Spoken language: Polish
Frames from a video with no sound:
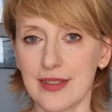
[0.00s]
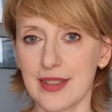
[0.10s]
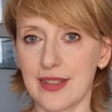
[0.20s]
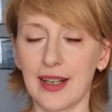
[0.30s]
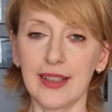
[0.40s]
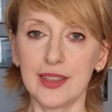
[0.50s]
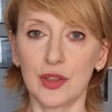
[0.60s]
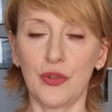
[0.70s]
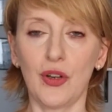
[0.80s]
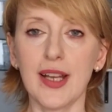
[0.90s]
z tragedii
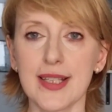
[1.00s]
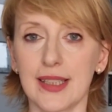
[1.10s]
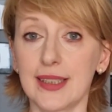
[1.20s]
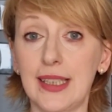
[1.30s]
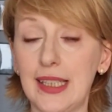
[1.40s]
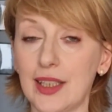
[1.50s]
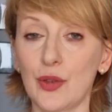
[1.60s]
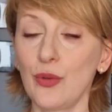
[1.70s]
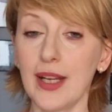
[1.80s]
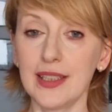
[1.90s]
Sofoklesa, takich jak
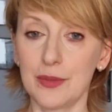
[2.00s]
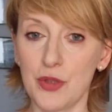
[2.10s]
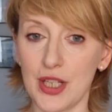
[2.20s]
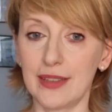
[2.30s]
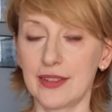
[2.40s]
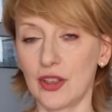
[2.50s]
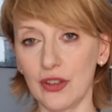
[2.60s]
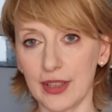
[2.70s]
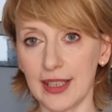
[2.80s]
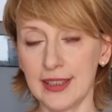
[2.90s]
Król Edyp czy
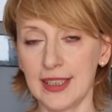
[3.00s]
Antygona,